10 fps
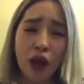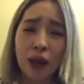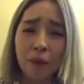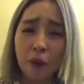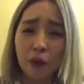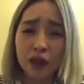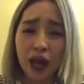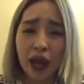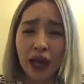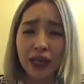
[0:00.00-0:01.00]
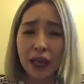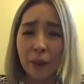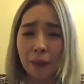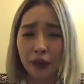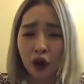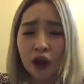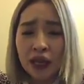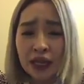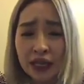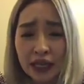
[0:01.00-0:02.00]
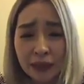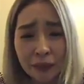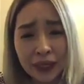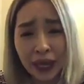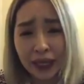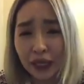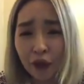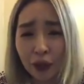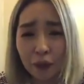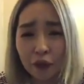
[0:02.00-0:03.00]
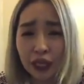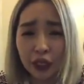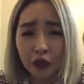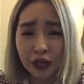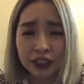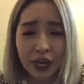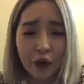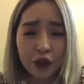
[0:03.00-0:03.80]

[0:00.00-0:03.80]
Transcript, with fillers: Alam ko pong nakakahiyayang pero pinakita ko na po sa inyo na siya